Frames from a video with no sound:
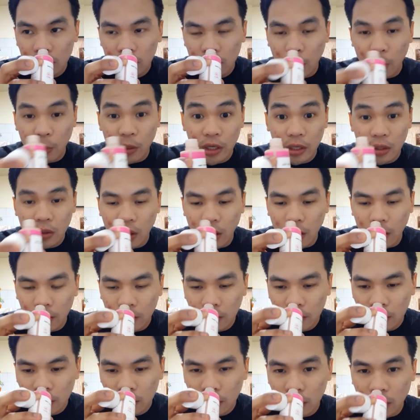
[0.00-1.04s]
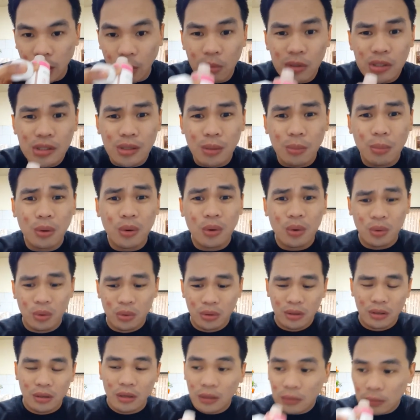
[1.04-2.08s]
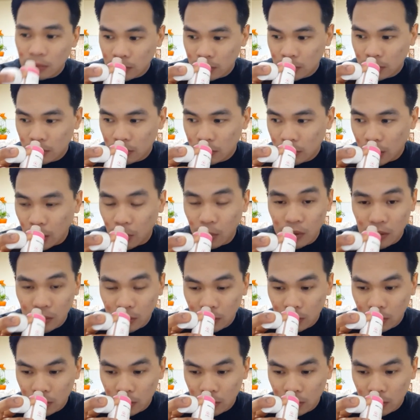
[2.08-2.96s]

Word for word: Amuin ko ah. Amoy sabon. Amoy...